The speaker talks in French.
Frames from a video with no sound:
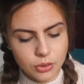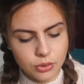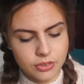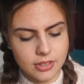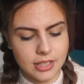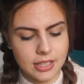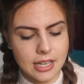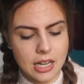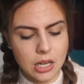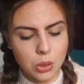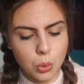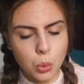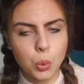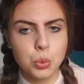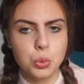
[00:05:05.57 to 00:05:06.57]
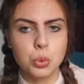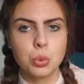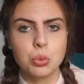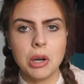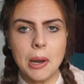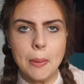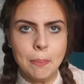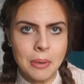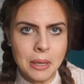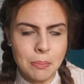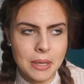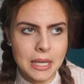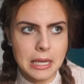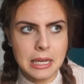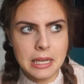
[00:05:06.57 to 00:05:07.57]
que c'est un rose voilà,
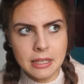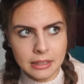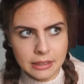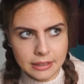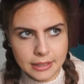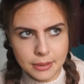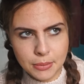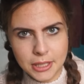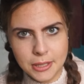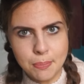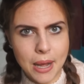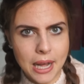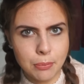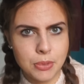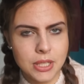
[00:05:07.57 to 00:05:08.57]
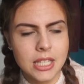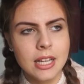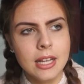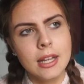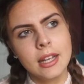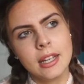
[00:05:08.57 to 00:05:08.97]
bébé, limite Barbie.